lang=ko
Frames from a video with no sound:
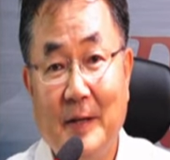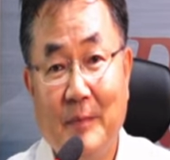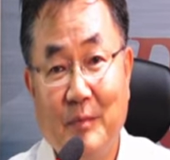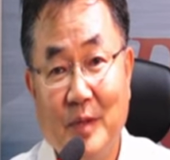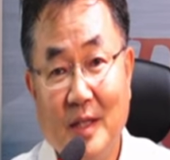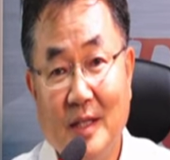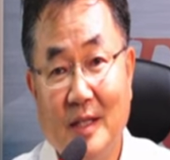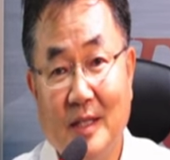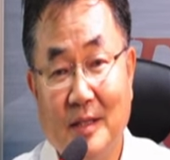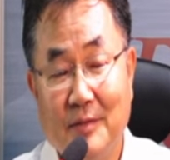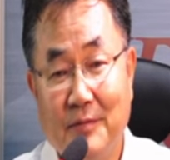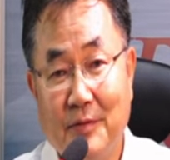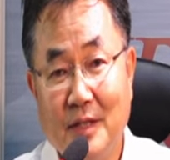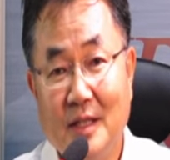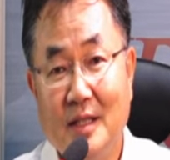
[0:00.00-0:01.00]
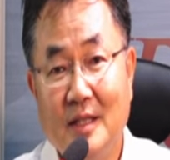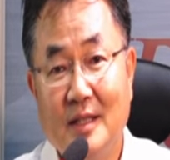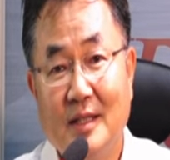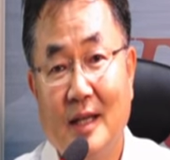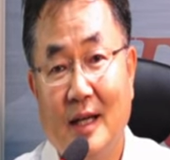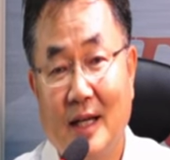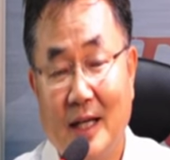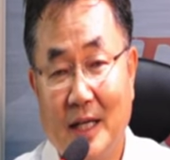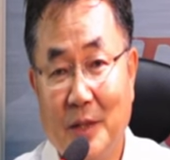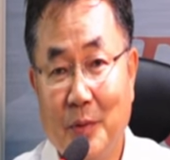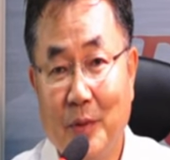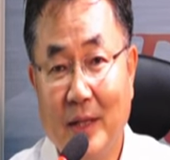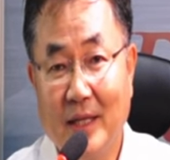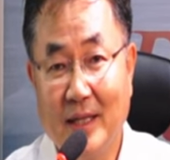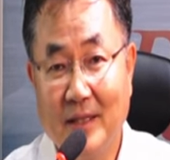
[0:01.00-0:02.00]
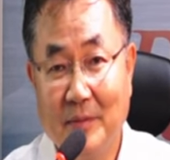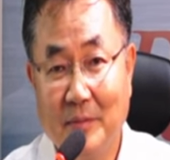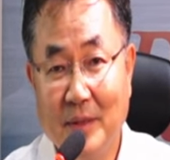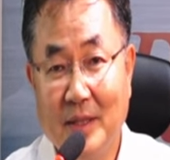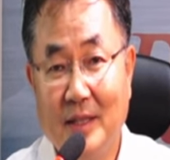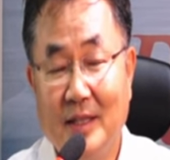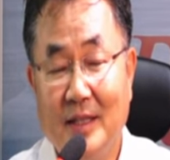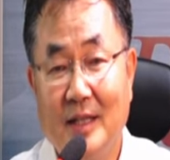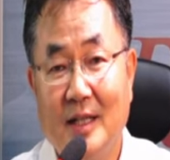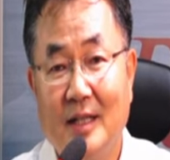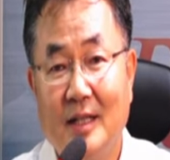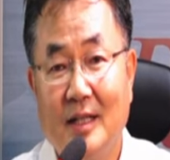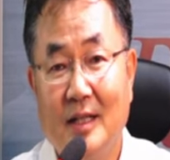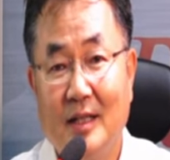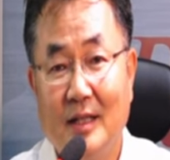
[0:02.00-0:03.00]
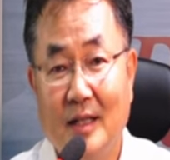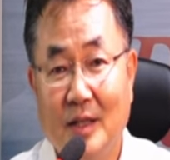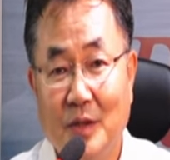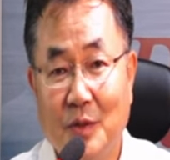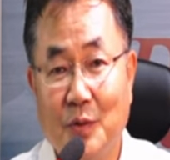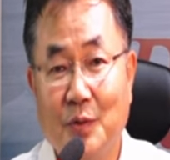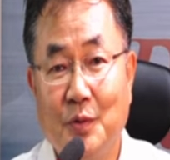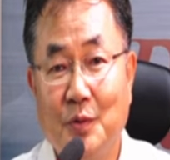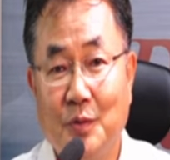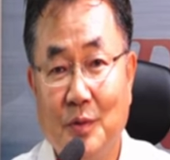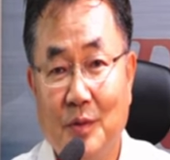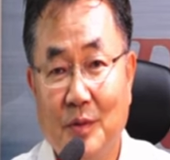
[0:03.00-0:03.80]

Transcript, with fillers: 이 프리 하이웨이, 미디어 교육